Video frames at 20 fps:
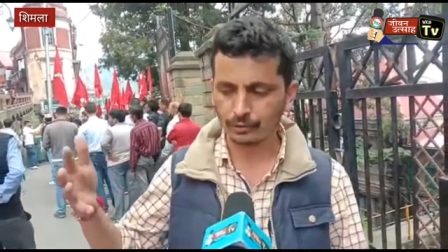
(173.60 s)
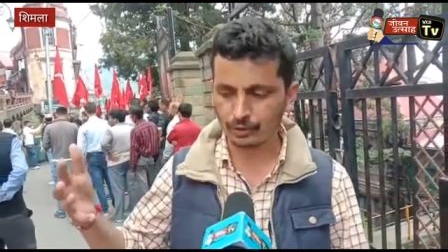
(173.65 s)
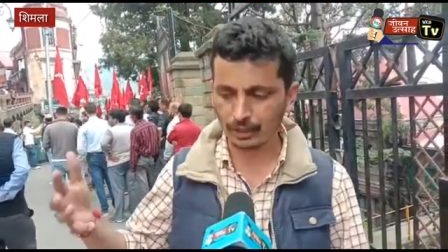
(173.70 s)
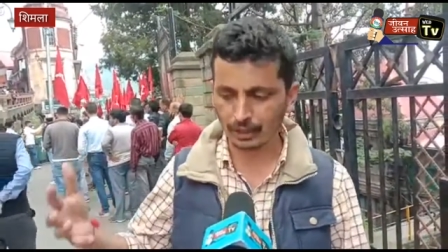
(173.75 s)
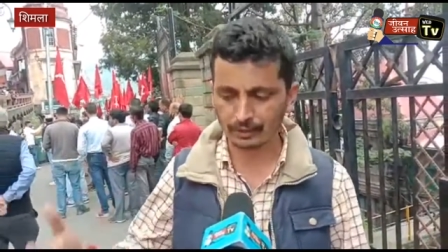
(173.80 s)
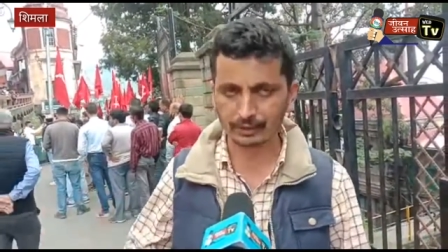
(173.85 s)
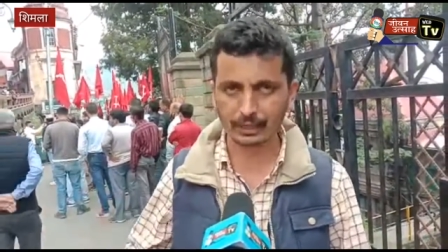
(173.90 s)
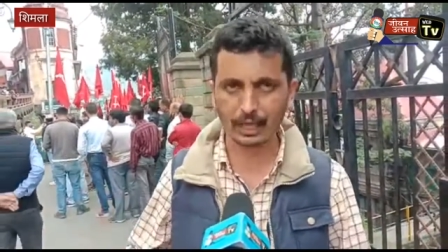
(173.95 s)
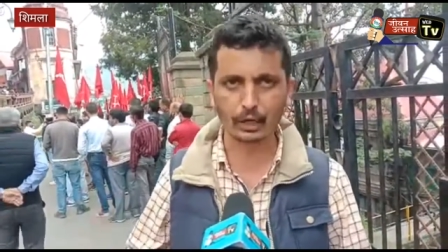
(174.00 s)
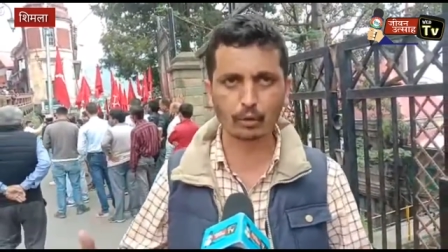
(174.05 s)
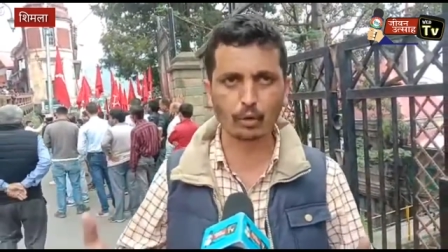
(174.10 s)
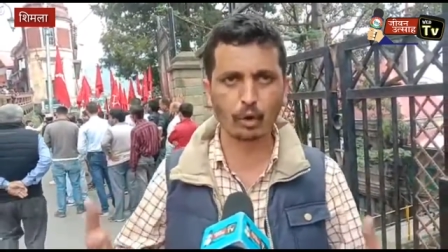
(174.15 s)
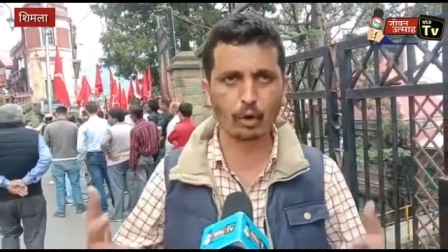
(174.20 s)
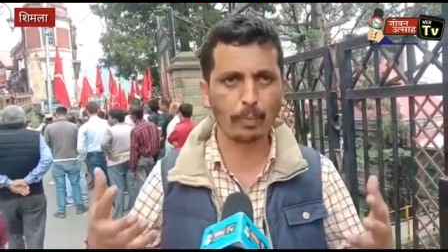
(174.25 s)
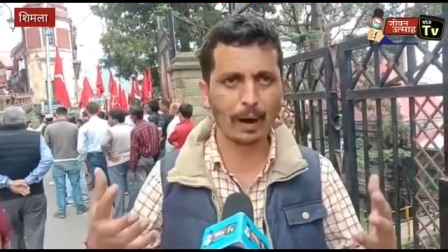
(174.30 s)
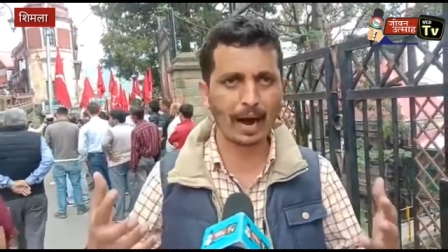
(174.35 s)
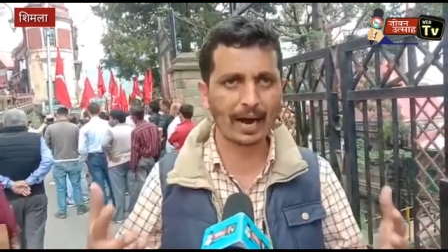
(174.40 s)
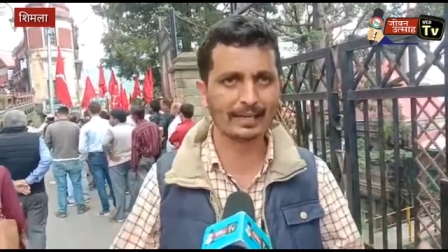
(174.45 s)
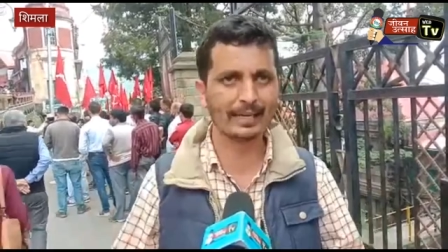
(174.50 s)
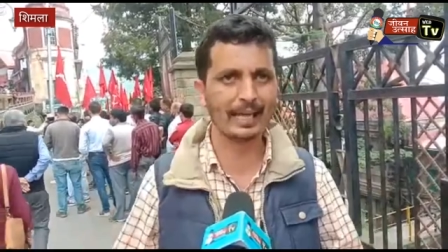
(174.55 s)
जनता
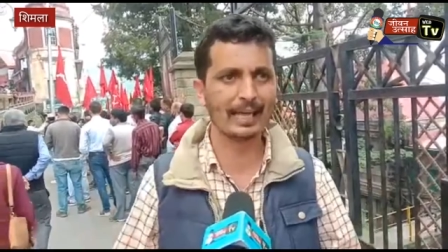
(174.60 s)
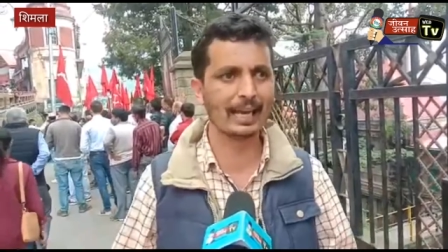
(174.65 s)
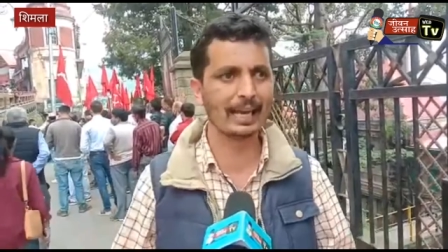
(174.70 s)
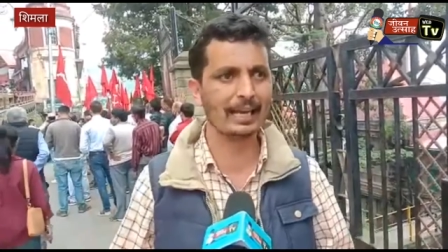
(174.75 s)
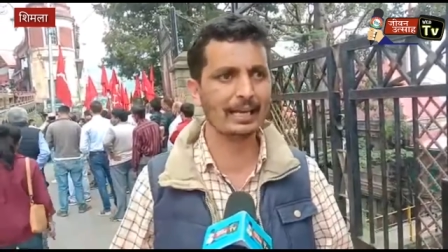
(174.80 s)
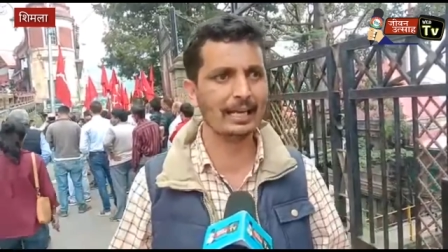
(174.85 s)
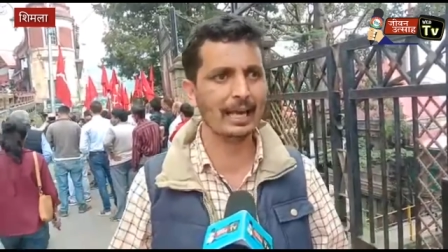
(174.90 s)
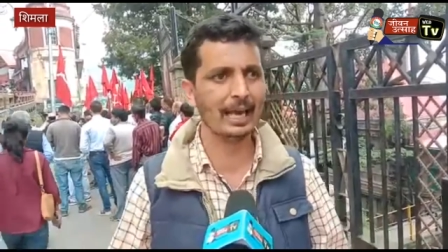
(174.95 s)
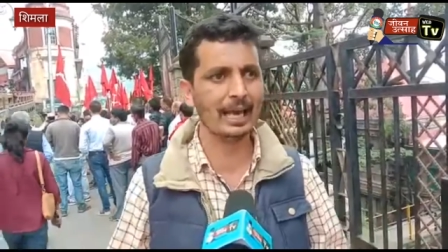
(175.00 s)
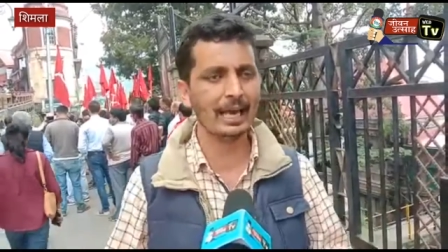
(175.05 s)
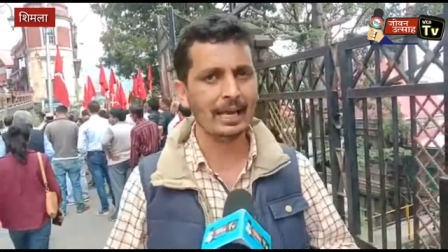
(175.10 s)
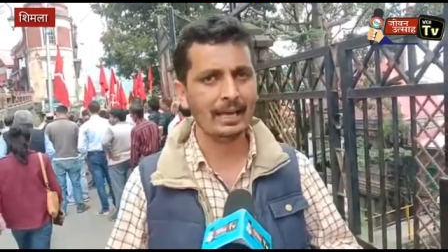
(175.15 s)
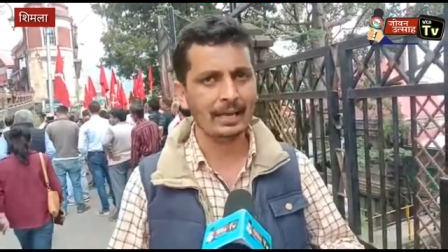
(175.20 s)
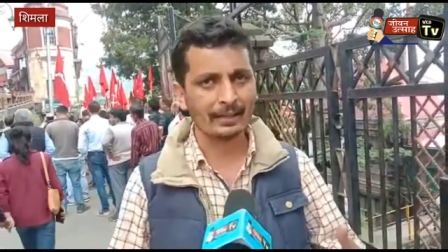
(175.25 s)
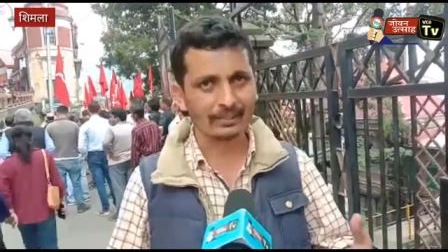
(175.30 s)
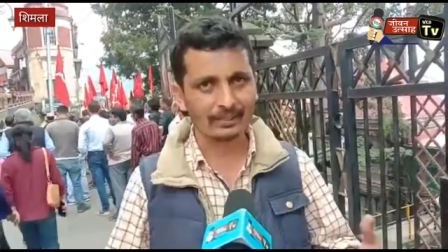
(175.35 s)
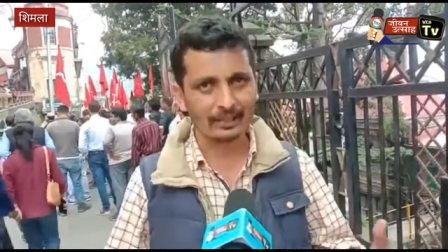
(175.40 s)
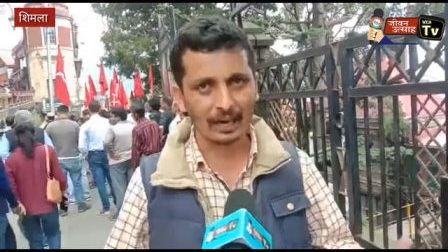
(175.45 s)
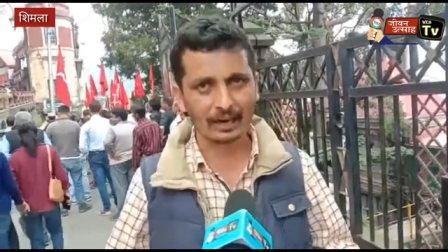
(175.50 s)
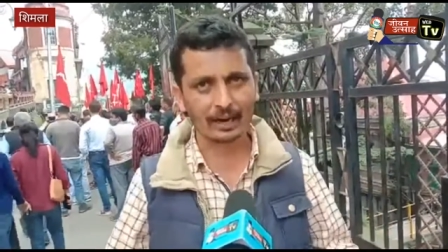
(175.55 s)
को बांटने के लिए
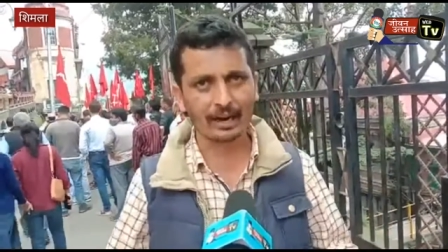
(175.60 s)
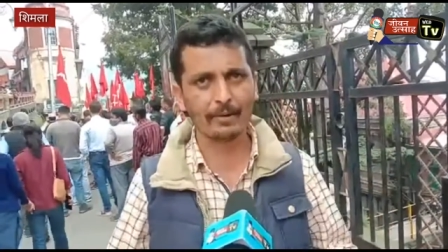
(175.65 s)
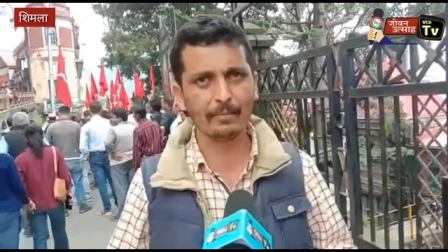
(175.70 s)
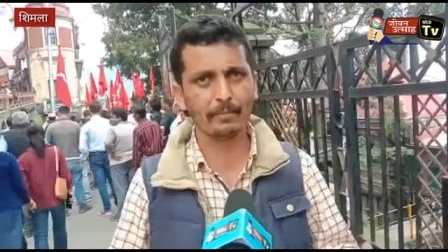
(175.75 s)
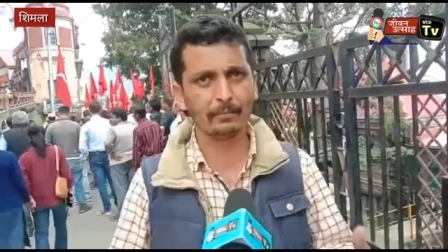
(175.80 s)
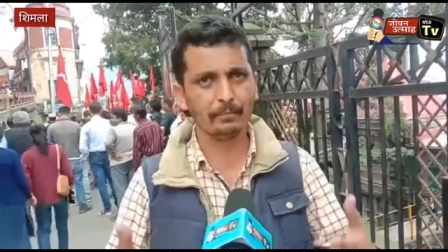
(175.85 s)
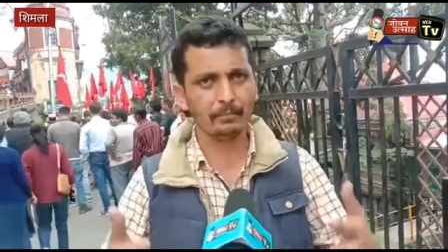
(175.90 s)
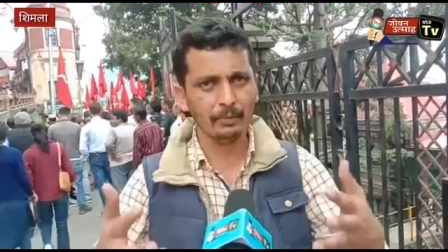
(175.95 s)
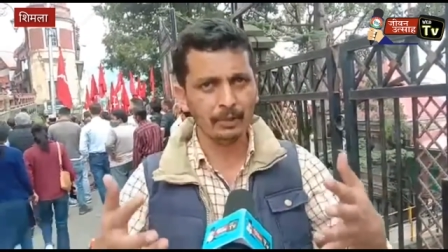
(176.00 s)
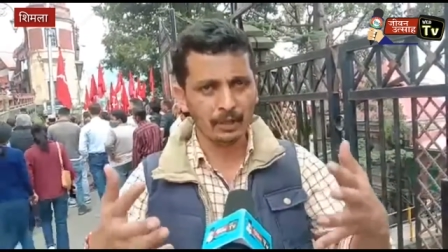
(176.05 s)
धर्म